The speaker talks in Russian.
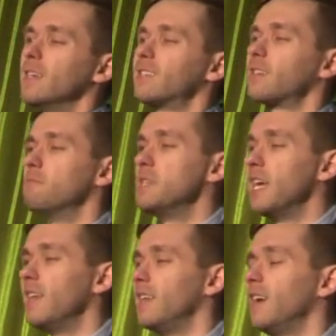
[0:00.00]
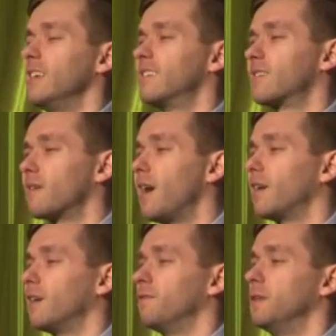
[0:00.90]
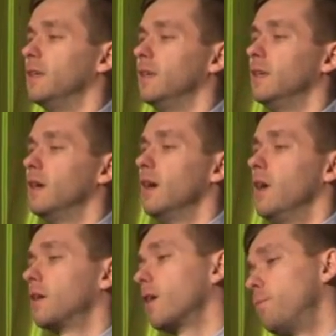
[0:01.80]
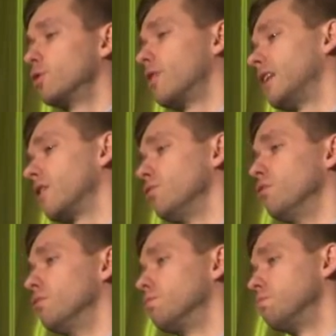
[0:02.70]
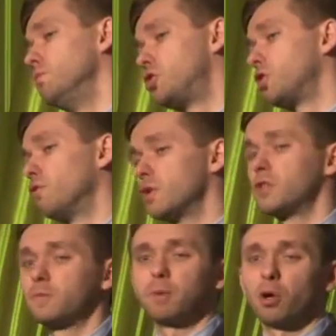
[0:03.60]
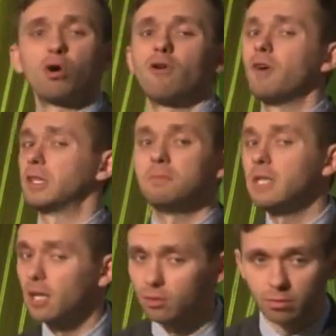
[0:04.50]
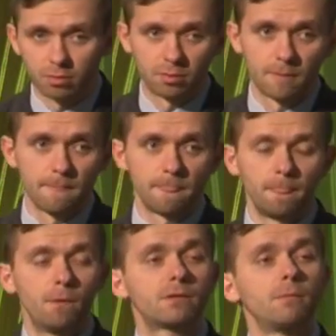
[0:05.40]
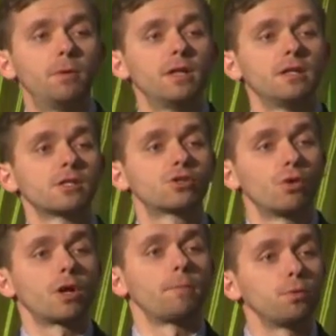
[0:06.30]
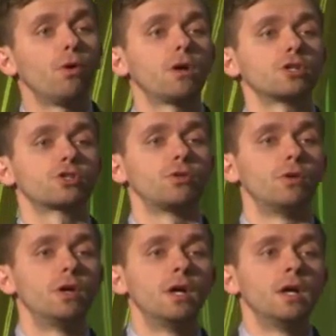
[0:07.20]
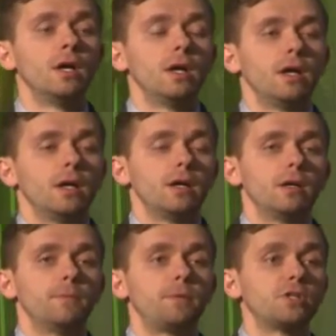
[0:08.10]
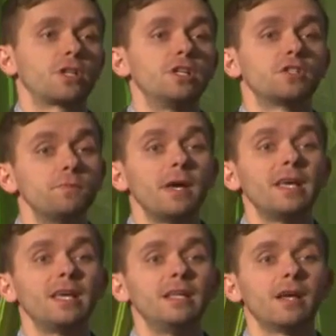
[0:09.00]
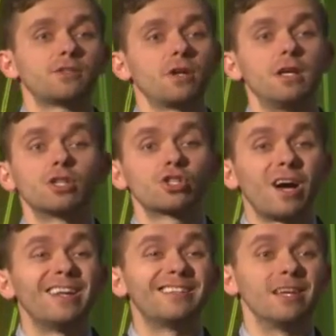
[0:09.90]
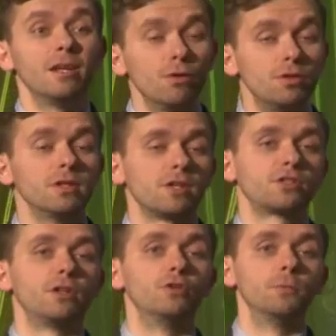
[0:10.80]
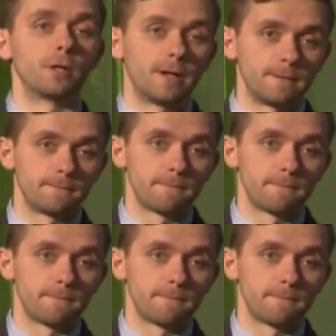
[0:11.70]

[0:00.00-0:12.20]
сомнения и страхов, и, и как будто это, ну, ничего здесь плохого в этом нету. Но это было настолько плохо, что Э, пришли змеи и начали их жалить, и люди начали умирать.